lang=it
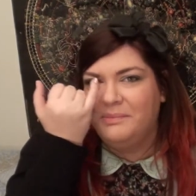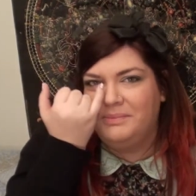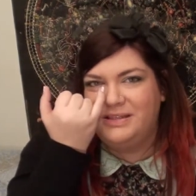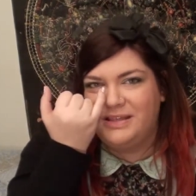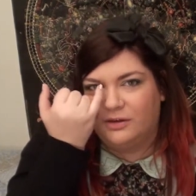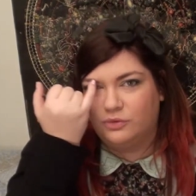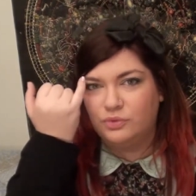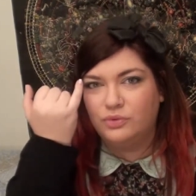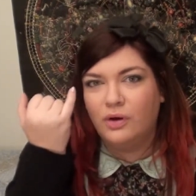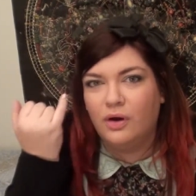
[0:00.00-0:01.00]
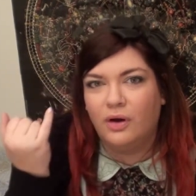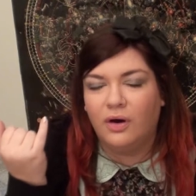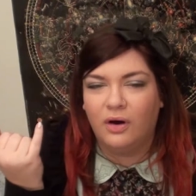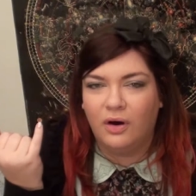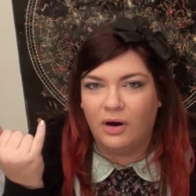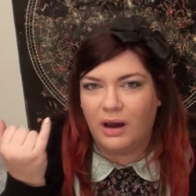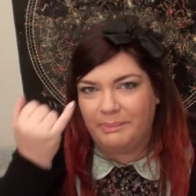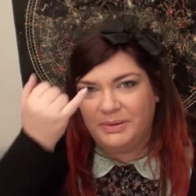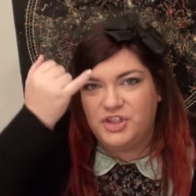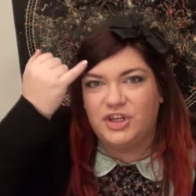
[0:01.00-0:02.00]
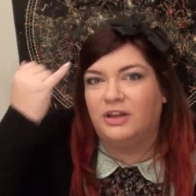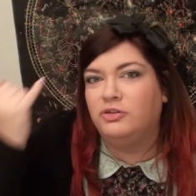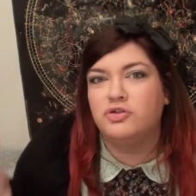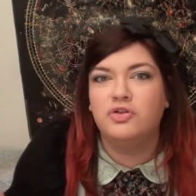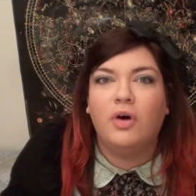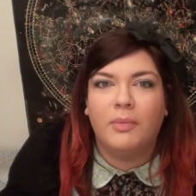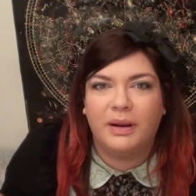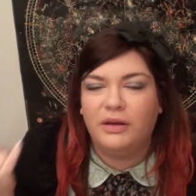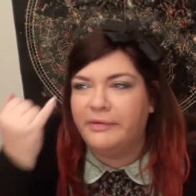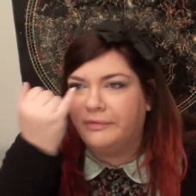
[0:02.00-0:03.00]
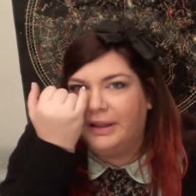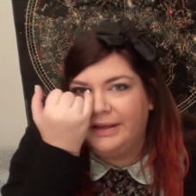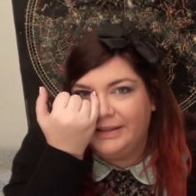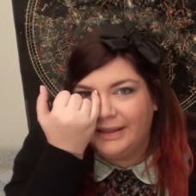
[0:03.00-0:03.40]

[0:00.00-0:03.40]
mi si era tutto appiccicato sopra, io avevo la,